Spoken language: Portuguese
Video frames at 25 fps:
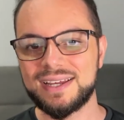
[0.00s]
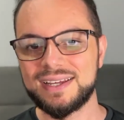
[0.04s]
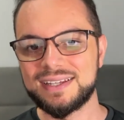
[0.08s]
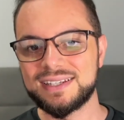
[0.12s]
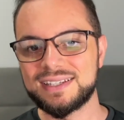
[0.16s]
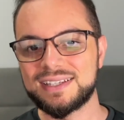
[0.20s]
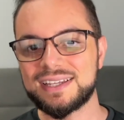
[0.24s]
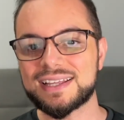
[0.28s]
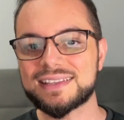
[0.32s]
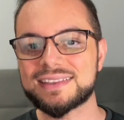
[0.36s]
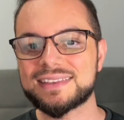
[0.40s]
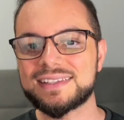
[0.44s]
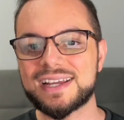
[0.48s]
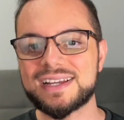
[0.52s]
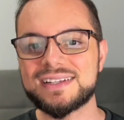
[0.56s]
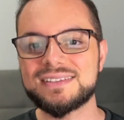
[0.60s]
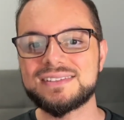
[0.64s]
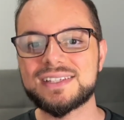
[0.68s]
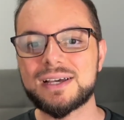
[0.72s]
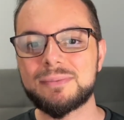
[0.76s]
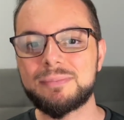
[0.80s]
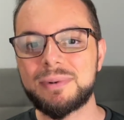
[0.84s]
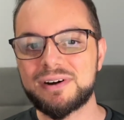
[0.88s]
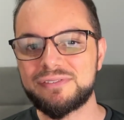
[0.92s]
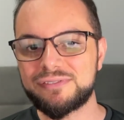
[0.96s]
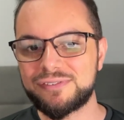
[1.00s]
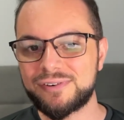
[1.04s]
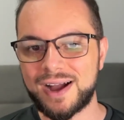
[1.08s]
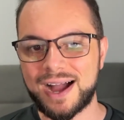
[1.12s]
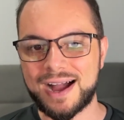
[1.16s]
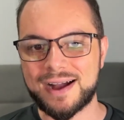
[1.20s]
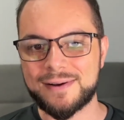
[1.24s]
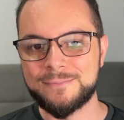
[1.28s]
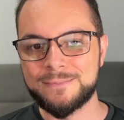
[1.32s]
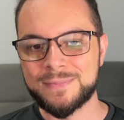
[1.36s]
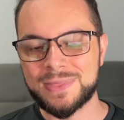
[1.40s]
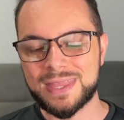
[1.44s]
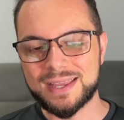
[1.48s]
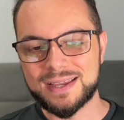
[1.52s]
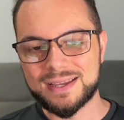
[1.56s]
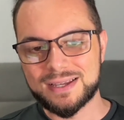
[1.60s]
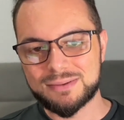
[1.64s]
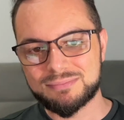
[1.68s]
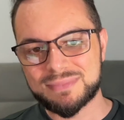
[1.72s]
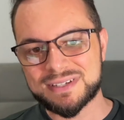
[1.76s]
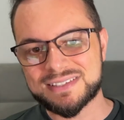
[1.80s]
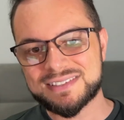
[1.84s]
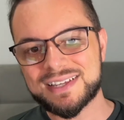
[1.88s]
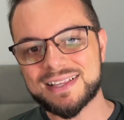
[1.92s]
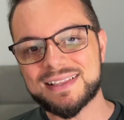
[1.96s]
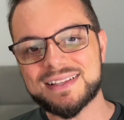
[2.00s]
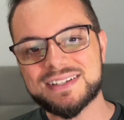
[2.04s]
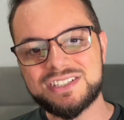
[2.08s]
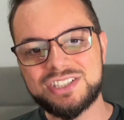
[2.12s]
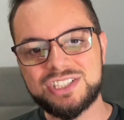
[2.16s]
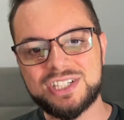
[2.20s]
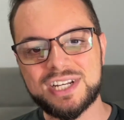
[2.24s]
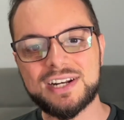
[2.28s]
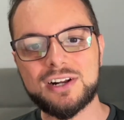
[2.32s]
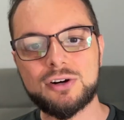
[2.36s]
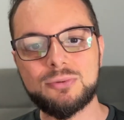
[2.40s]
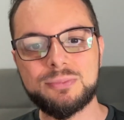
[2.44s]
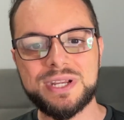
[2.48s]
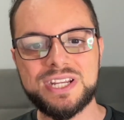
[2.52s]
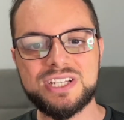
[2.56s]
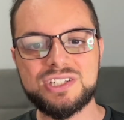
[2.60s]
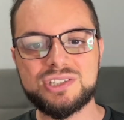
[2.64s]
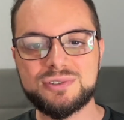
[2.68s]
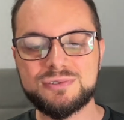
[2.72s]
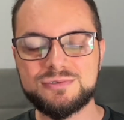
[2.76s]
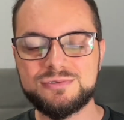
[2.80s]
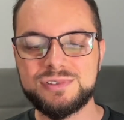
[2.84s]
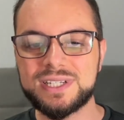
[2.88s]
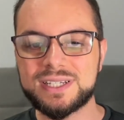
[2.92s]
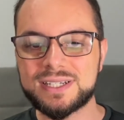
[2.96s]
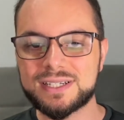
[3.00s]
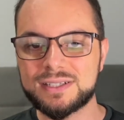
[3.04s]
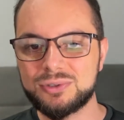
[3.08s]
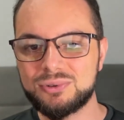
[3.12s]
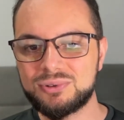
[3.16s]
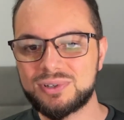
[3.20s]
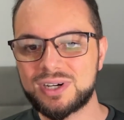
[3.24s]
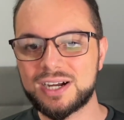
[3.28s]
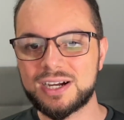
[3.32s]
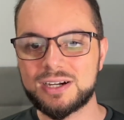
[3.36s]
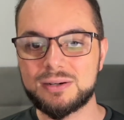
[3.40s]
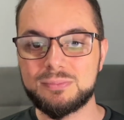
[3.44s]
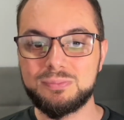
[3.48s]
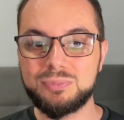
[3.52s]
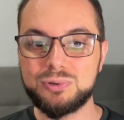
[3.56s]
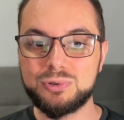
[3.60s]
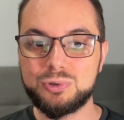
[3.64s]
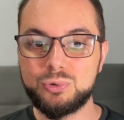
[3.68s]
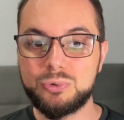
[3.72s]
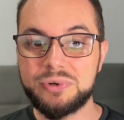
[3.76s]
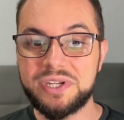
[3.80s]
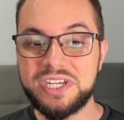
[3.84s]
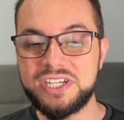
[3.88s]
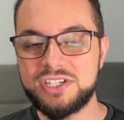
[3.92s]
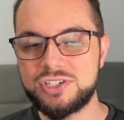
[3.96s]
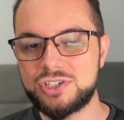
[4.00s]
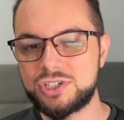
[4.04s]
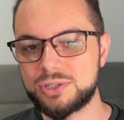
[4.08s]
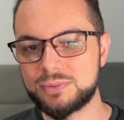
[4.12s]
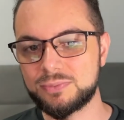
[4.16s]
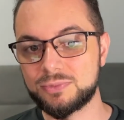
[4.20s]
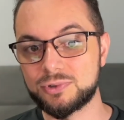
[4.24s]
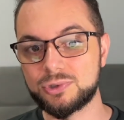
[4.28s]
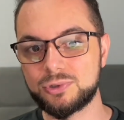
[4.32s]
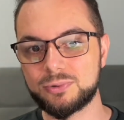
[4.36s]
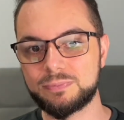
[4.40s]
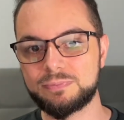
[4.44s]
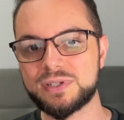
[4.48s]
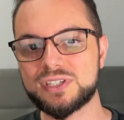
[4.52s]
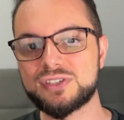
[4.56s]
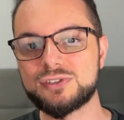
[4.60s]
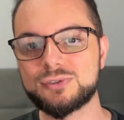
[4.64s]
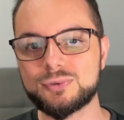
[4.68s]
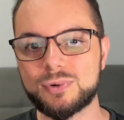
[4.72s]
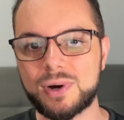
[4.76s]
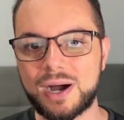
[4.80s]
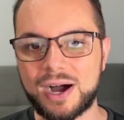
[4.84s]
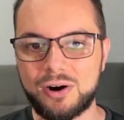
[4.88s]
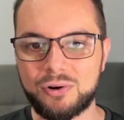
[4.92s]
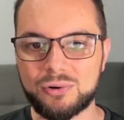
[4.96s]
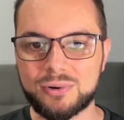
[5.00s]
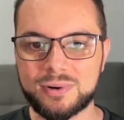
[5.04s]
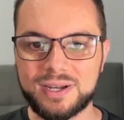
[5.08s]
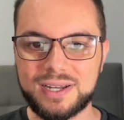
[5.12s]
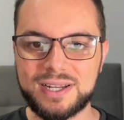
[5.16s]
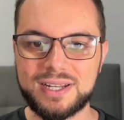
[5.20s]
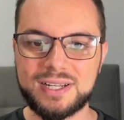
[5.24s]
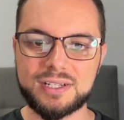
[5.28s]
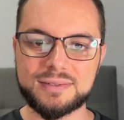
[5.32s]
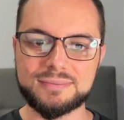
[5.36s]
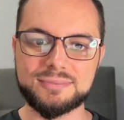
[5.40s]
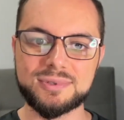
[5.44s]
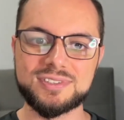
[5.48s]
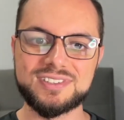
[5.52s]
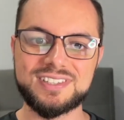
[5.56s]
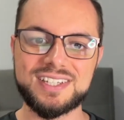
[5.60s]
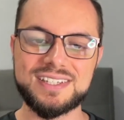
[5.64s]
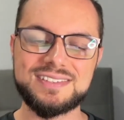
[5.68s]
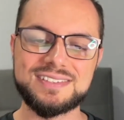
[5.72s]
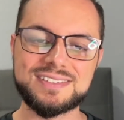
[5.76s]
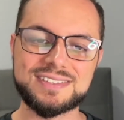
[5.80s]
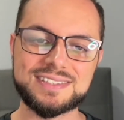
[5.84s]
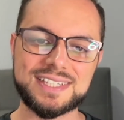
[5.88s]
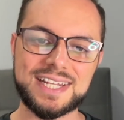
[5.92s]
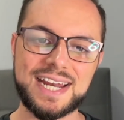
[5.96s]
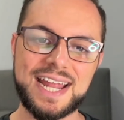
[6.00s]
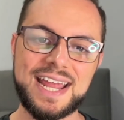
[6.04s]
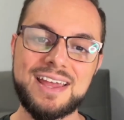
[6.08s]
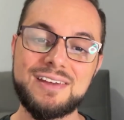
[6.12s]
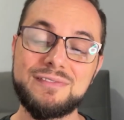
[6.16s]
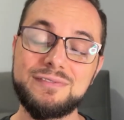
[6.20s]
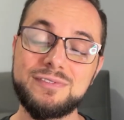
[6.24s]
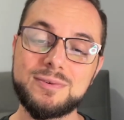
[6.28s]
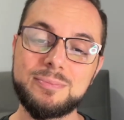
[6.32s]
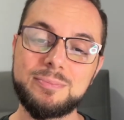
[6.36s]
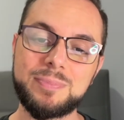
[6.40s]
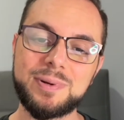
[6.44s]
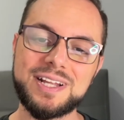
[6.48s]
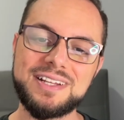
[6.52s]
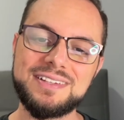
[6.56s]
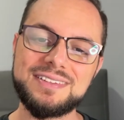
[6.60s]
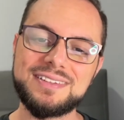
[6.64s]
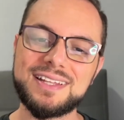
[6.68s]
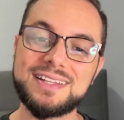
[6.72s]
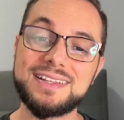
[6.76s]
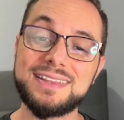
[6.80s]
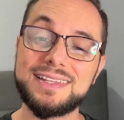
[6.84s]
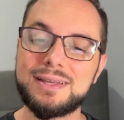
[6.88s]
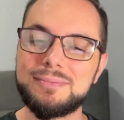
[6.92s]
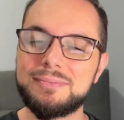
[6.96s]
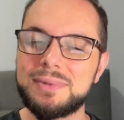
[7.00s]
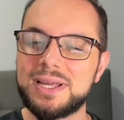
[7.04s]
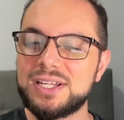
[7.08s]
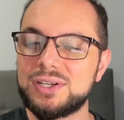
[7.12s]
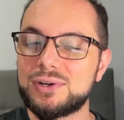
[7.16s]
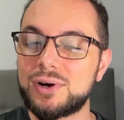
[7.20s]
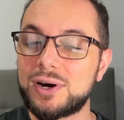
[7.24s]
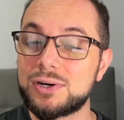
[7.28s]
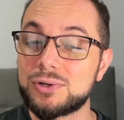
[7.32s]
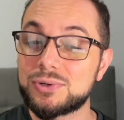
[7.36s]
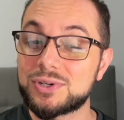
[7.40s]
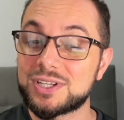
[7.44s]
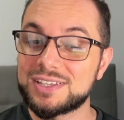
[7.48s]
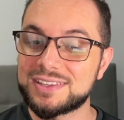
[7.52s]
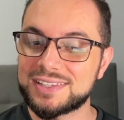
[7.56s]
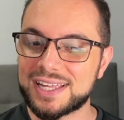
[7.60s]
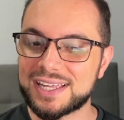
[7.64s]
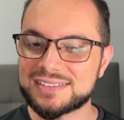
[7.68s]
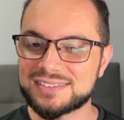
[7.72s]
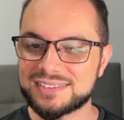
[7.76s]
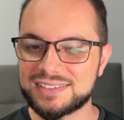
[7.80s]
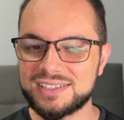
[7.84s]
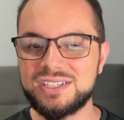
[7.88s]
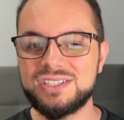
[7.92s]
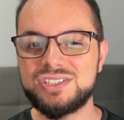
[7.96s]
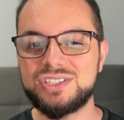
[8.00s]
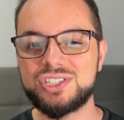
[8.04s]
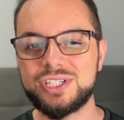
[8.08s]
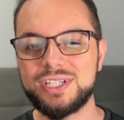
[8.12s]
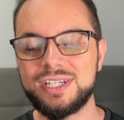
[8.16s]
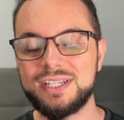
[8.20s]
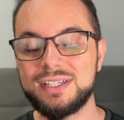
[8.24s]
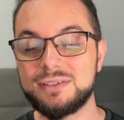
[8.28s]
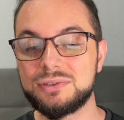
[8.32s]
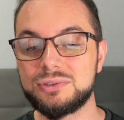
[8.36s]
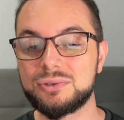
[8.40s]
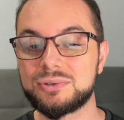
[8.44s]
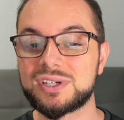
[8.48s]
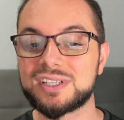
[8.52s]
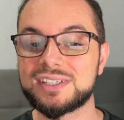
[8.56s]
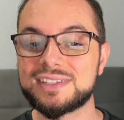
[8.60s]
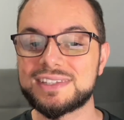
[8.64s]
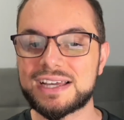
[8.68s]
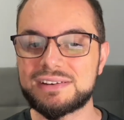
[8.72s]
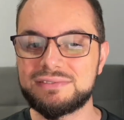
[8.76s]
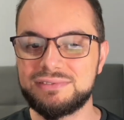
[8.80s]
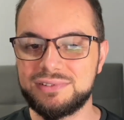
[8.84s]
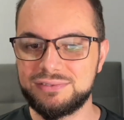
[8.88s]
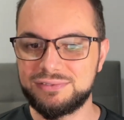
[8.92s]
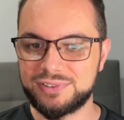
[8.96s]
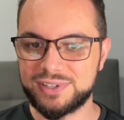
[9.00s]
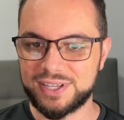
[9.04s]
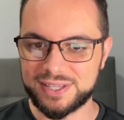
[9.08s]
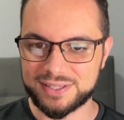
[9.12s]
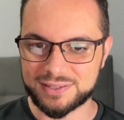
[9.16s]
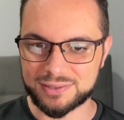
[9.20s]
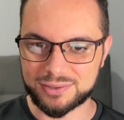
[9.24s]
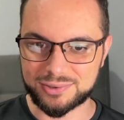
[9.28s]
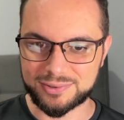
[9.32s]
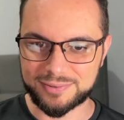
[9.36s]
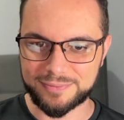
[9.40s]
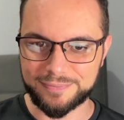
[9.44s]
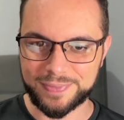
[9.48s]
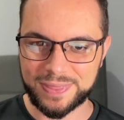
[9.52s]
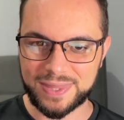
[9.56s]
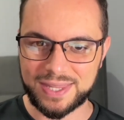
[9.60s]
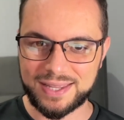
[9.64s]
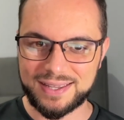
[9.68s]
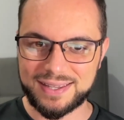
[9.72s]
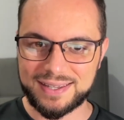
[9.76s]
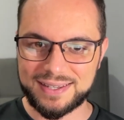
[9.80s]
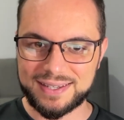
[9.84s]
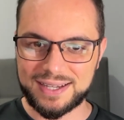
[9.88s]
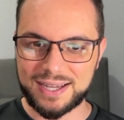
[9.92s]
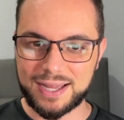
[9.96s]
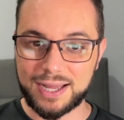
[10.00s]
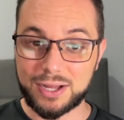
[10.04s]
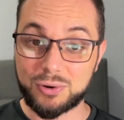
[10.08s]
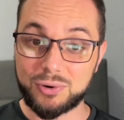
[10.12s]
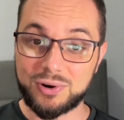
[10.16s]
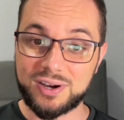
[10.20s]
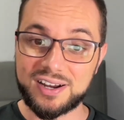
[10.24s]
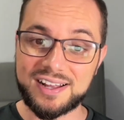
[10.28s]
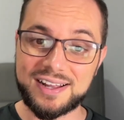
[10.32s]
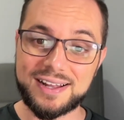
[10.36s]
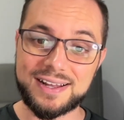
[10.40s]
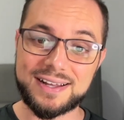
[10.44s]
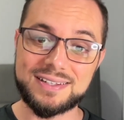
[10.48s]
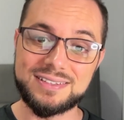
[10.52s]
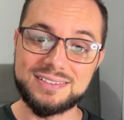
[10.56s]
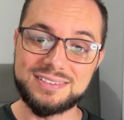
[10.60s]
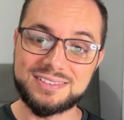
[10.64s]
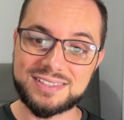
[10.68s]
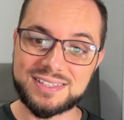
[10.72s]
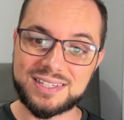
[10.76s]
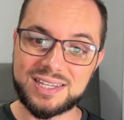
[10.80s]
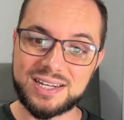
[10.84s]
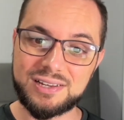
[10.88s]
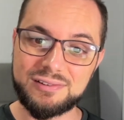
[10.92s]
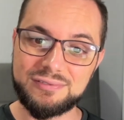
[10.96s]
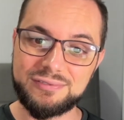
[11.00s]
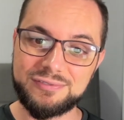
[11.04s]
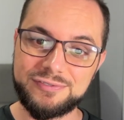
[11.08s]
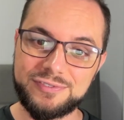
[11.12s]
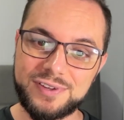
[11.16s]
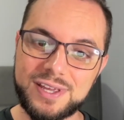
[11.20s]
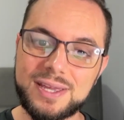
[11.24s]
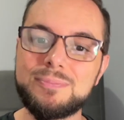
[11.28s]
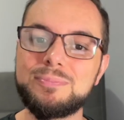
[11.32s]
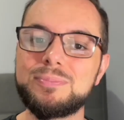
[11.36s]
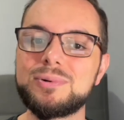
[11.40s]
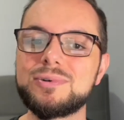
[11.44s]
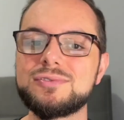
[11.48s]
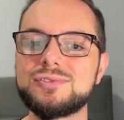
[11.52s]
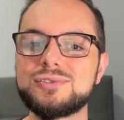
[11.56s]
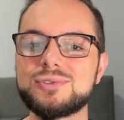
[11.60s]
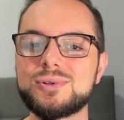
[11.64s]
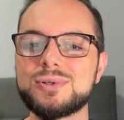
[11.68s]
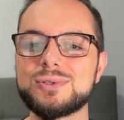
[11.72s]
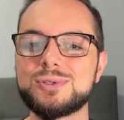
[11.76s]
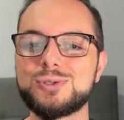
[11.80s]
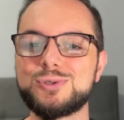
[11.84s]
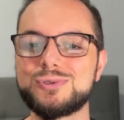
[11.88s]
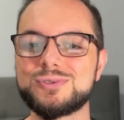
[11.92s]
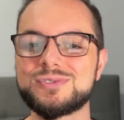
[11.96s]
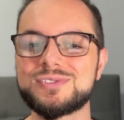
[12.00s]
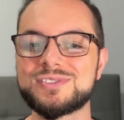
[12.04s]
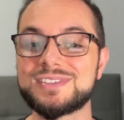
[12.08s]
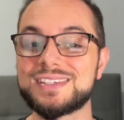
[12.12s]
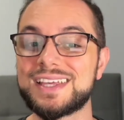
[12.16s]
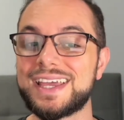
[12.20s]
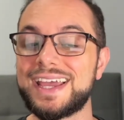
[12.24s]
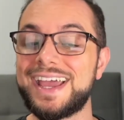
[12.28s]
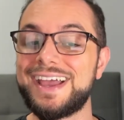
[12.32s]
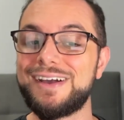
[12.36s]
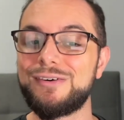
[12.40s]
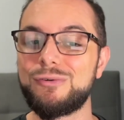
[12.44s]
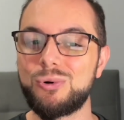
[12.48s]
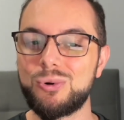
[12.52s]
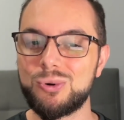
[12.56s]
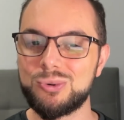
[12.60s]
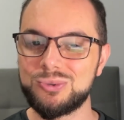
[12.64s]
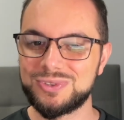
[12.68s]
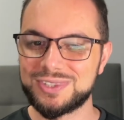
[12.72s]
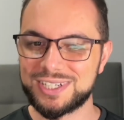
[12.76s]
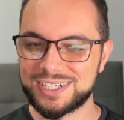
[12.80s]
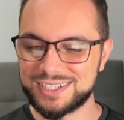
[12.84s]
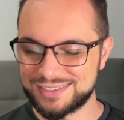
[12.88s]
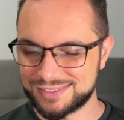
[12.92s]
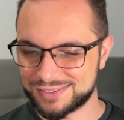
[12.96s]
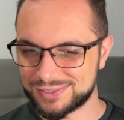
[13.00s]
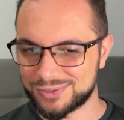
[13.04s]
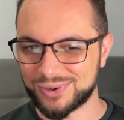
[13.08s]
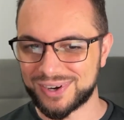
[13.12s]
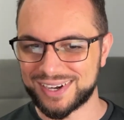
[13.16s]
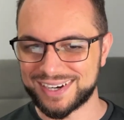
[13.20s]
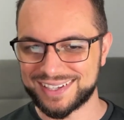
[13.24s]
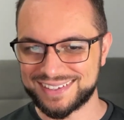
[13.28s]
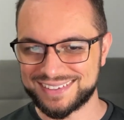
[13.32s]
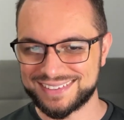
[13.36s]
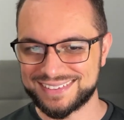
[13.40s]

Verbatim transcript: e até desabafar, mas ela geralmente fica no campo do íntimo, do pessoal. Você escreve para entender melhor o que está sentindo, o que está vivendo. Agora, escrever para os outros é outra história.